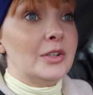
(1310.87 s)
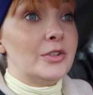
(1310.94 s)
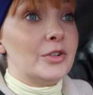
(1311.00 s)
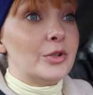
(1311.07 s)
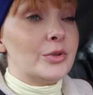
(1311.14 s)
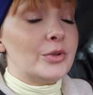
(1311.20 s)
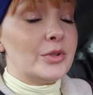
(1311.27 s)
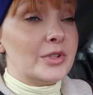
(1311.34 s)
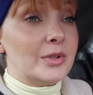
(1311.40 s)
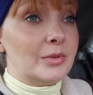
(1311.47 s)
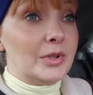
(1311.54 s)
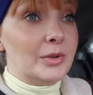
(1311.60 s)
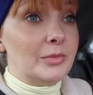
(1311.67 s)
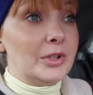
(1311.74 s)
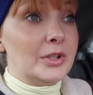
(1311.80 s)
że już
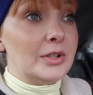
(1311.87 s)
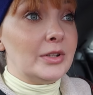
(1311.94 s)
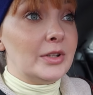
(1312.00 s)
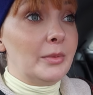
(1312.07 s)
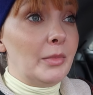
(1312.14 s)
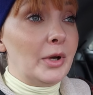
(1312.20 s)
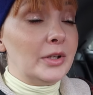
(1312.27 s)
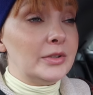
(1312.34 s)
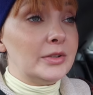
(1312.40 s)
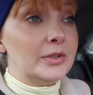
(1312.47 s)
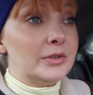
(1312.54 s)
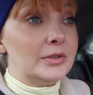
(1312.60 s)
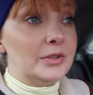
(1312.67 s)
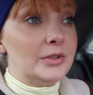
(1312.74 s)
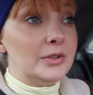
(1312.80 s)
zamkniemy ten temat
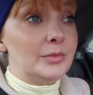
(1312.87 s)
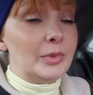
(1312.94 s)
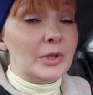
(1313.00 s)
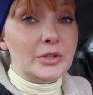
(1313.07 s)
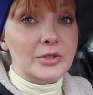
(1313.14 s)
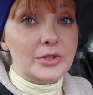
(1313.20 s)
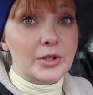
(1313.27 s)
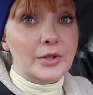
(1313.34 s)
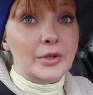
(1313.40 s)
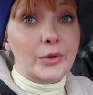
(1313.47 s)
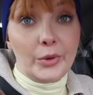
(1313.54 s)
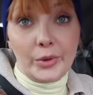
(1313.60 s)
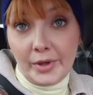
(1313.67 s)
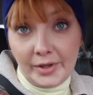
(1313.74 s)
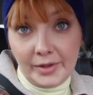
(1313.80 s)
i będzie
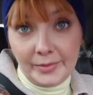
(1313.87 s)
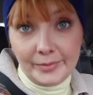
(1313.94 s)
ok.